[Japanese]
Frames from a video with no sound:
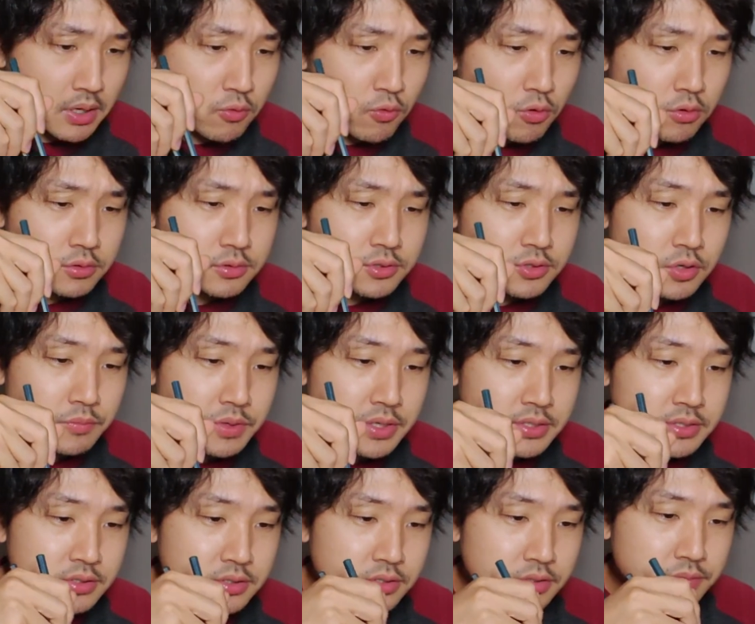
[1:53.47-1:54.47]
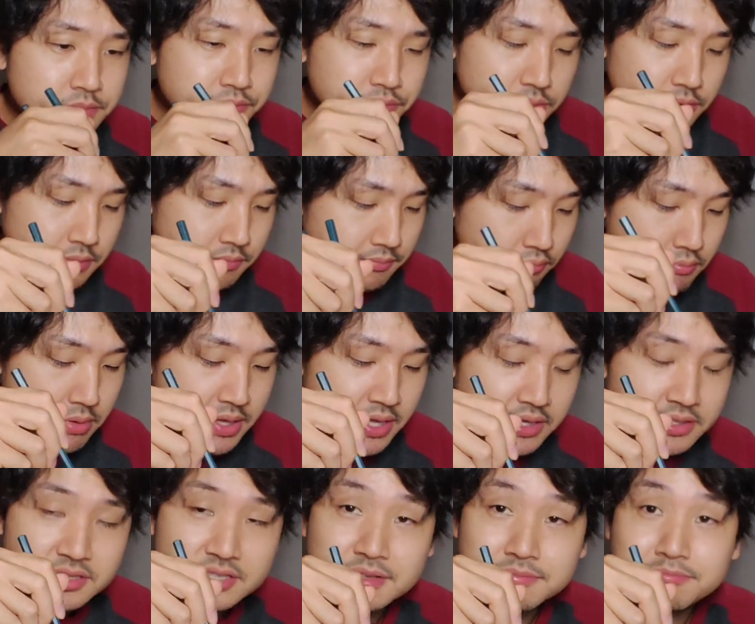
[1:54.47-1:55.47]
まあ、コンソメスープ。まあ、
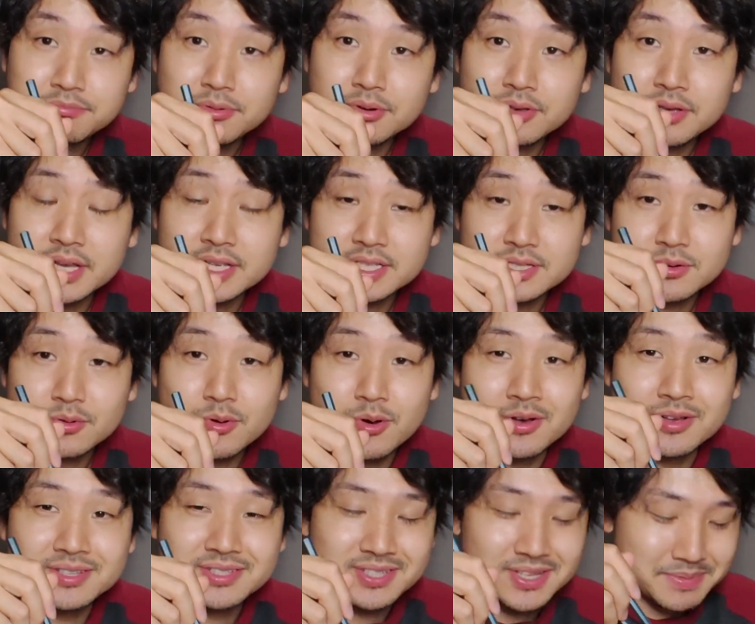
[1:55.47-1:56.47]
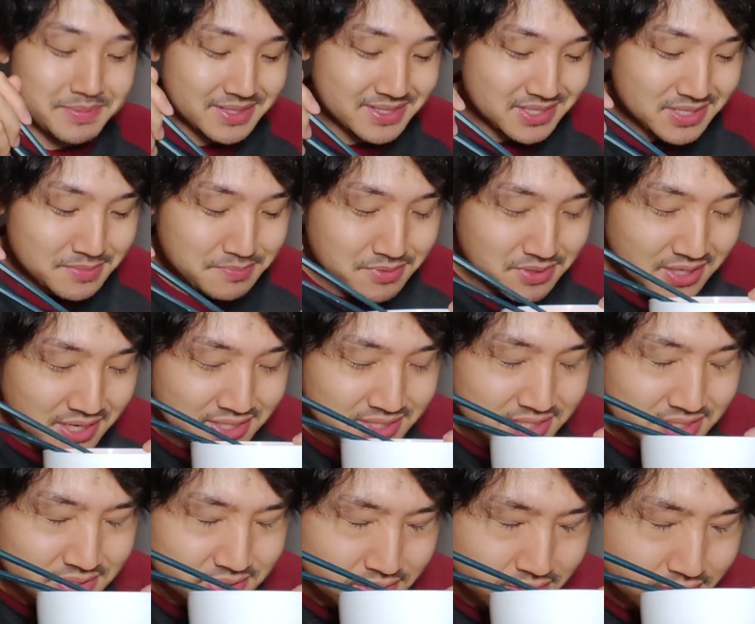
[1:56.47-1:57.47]
安っぽい味のコンソメスープって感
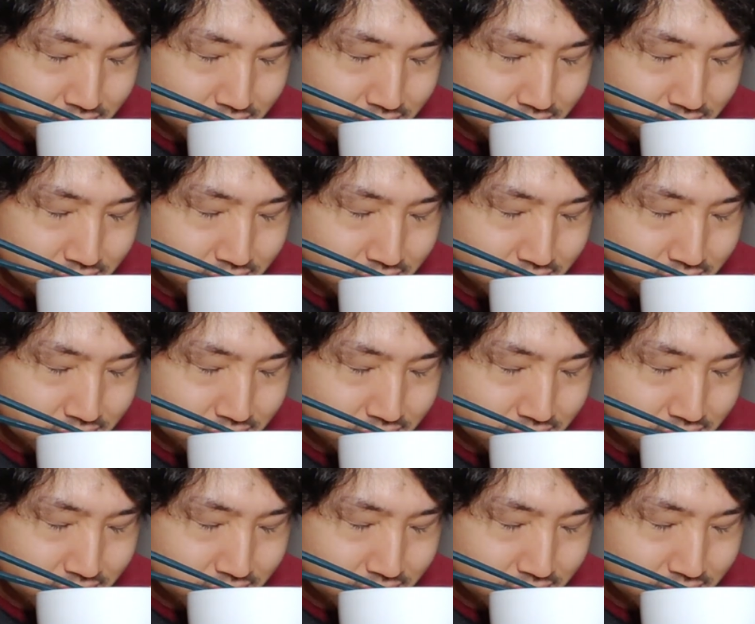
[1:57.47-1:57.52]
じです